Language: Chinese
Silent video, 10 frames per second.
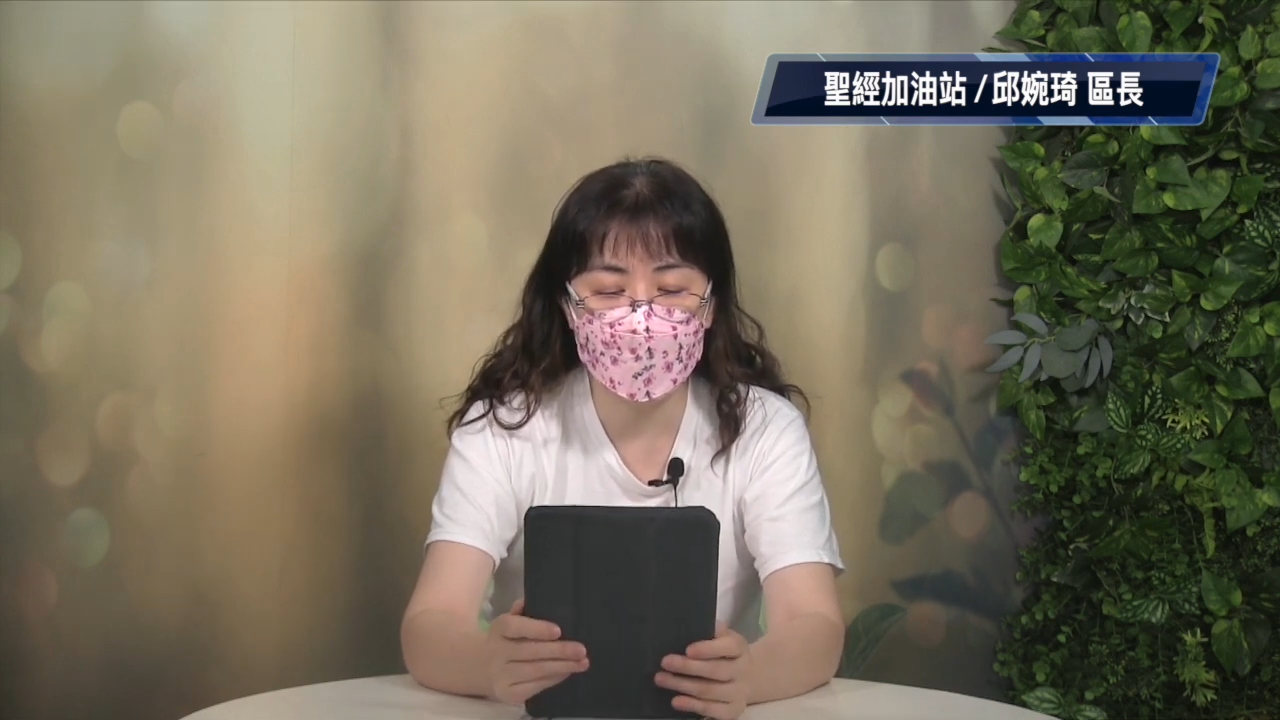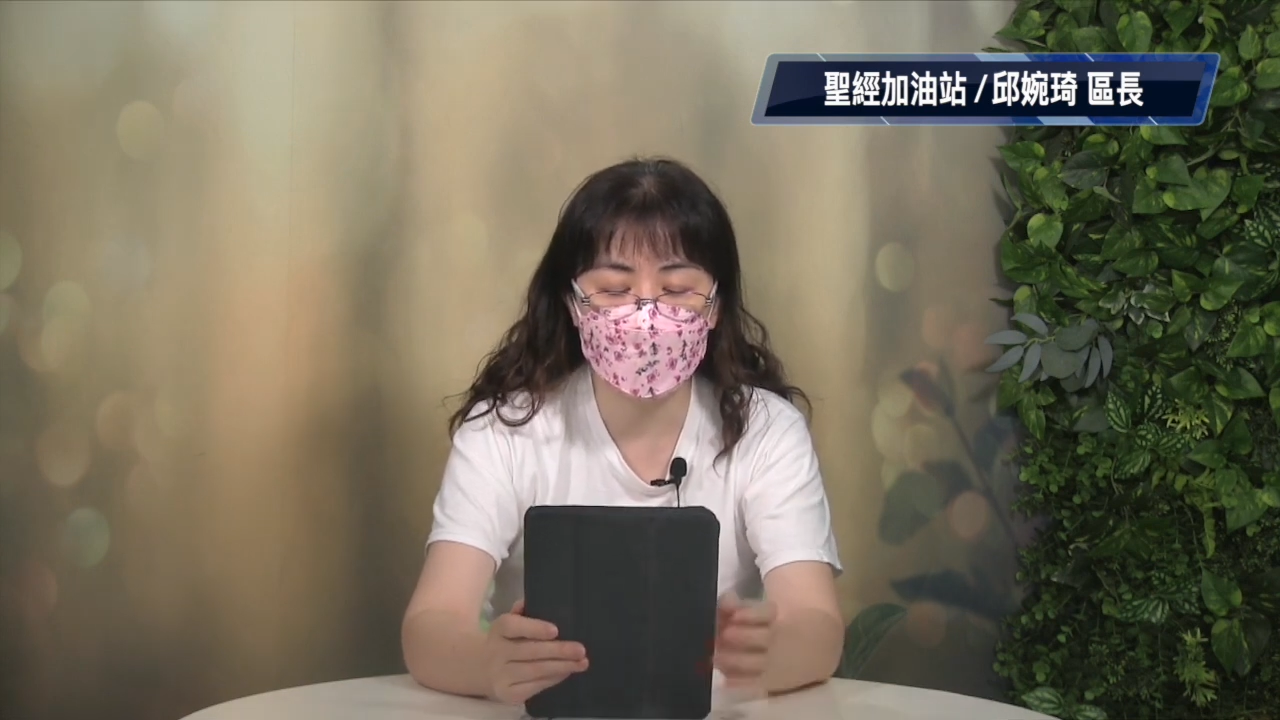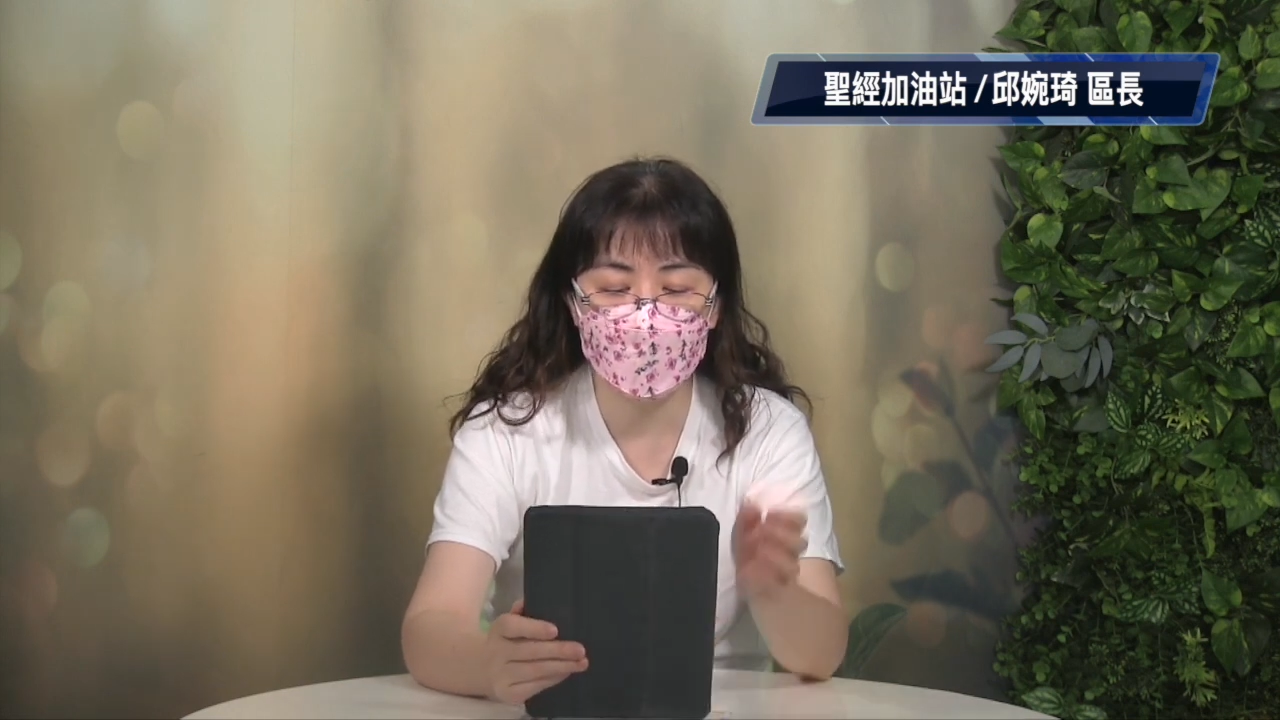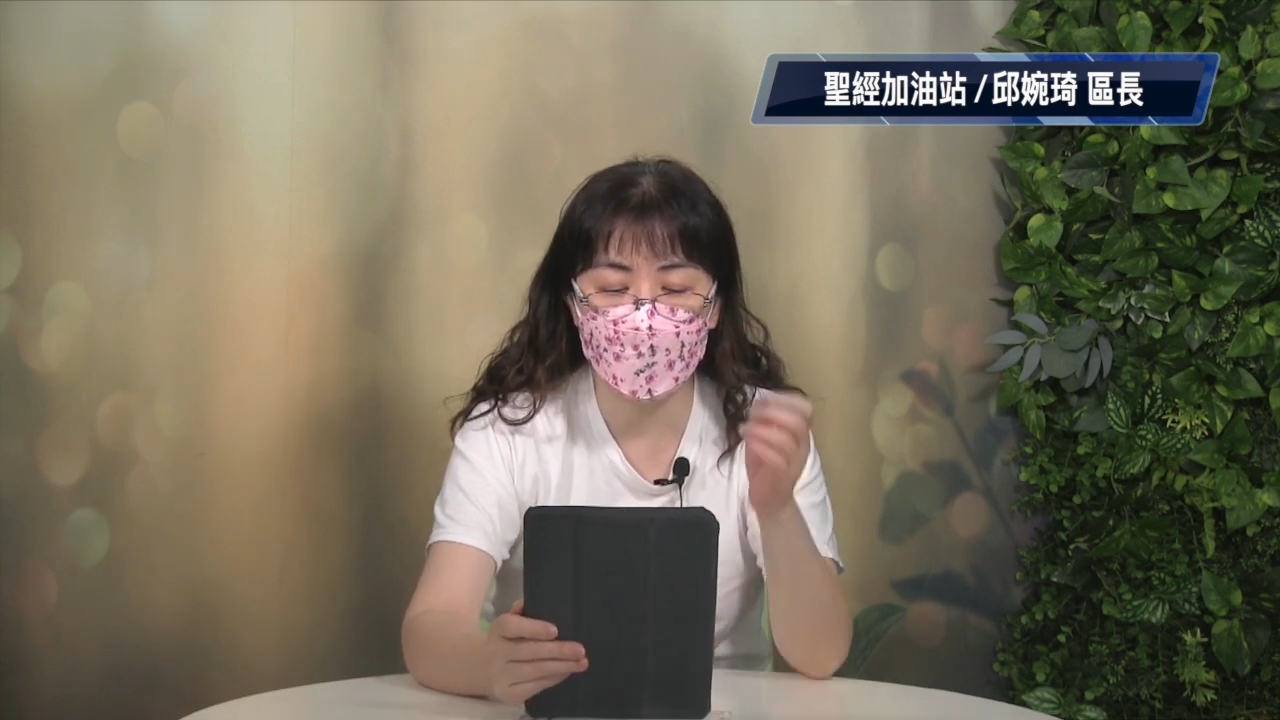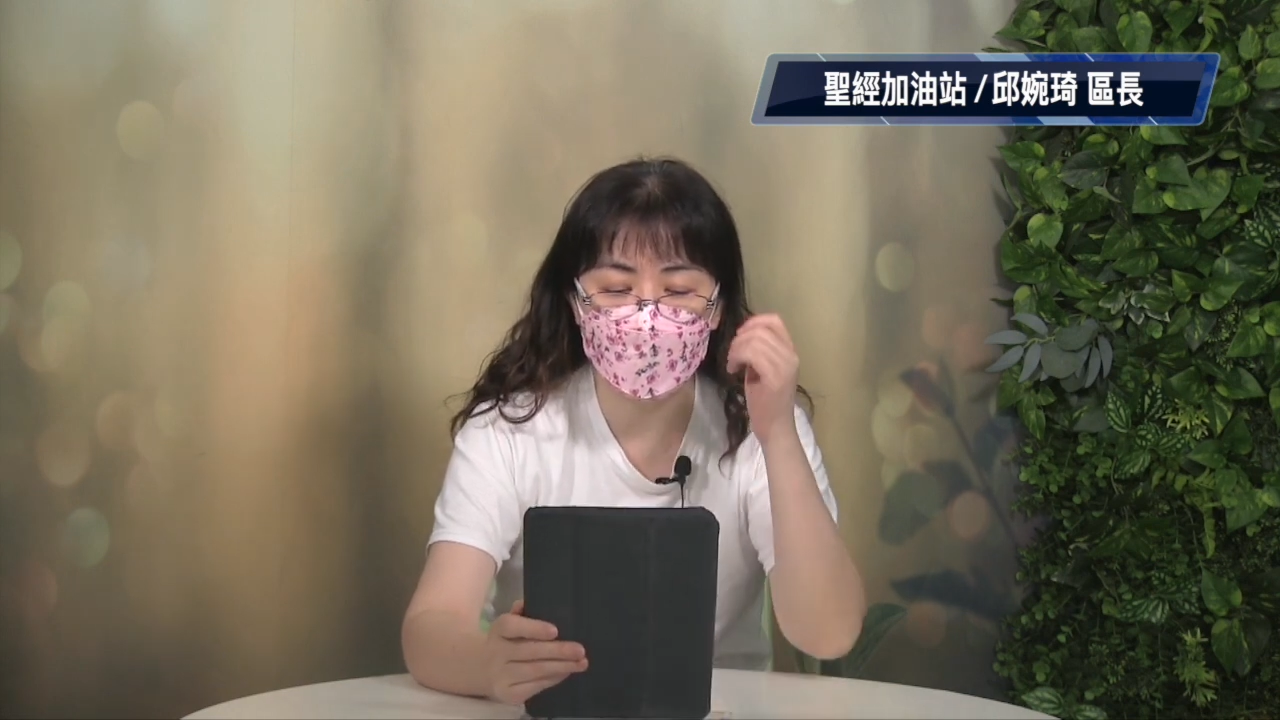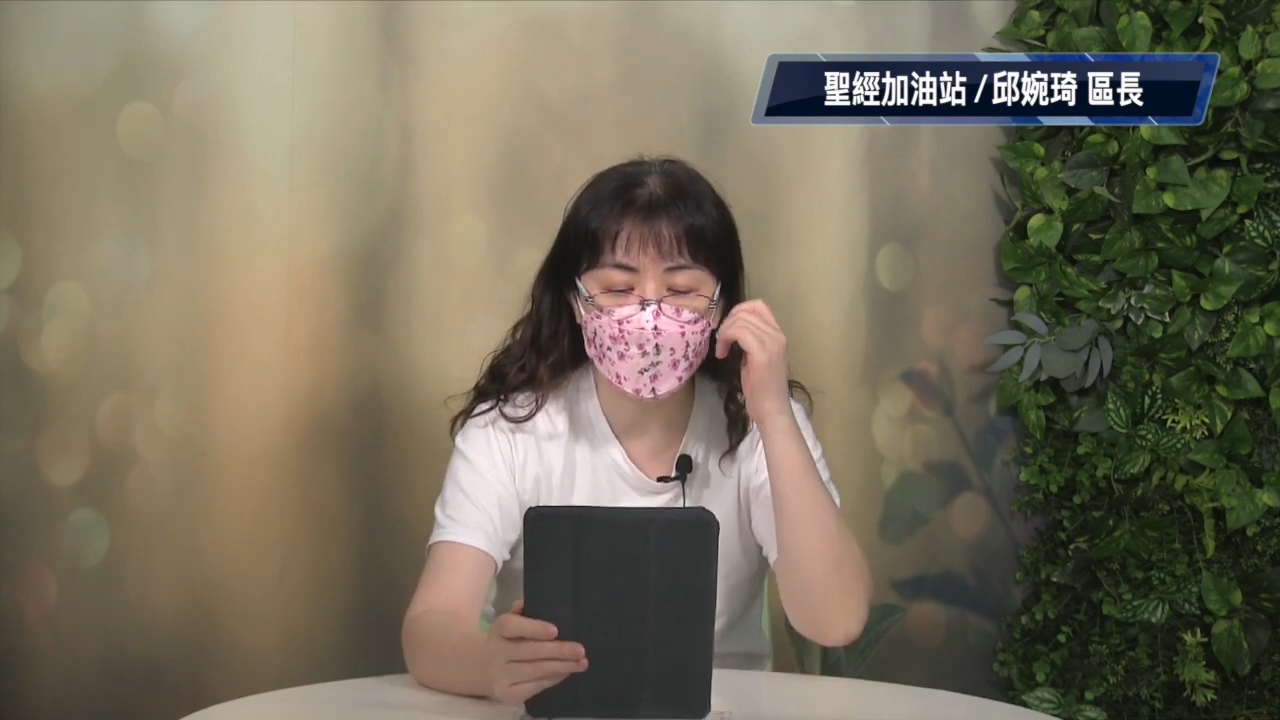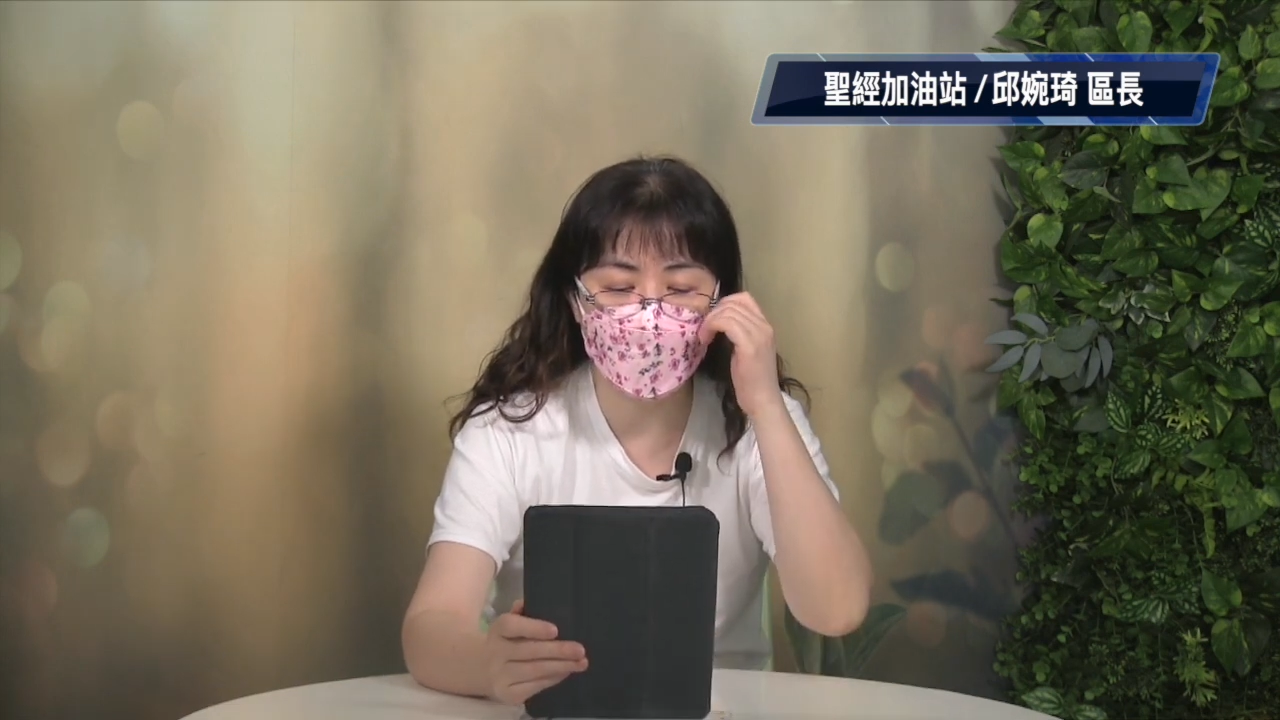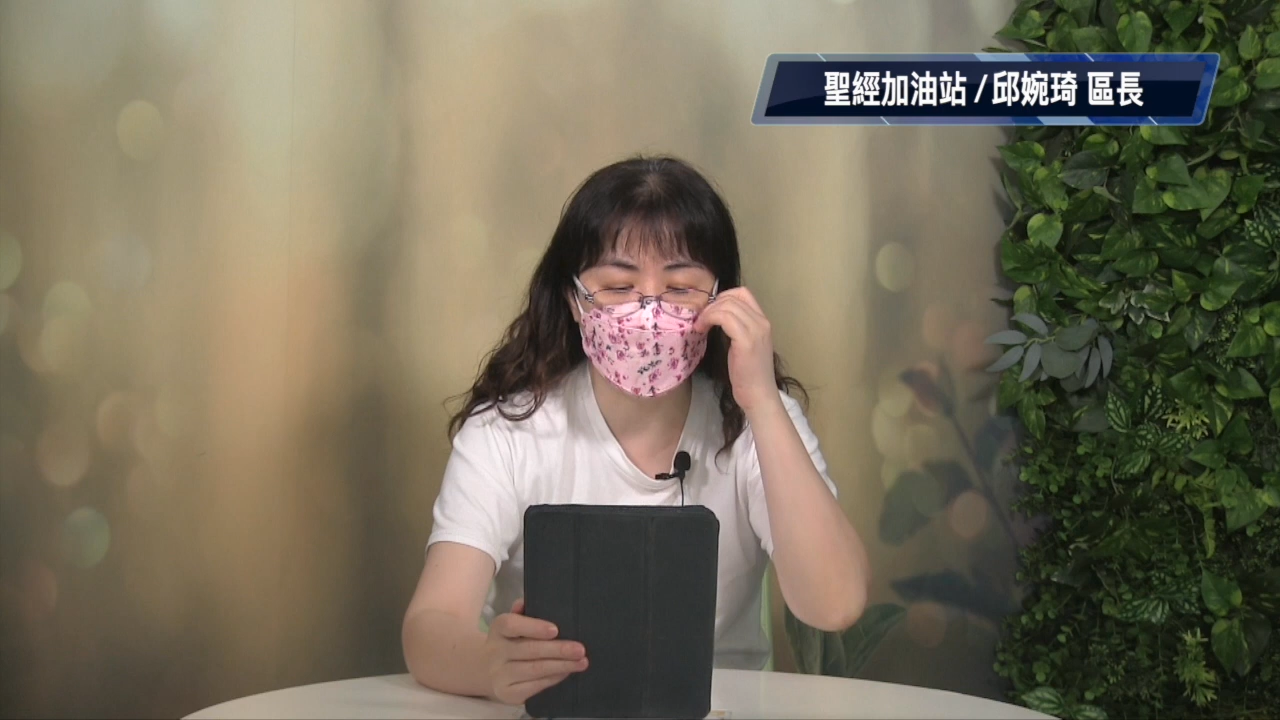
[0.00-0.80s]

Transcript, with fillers: 当永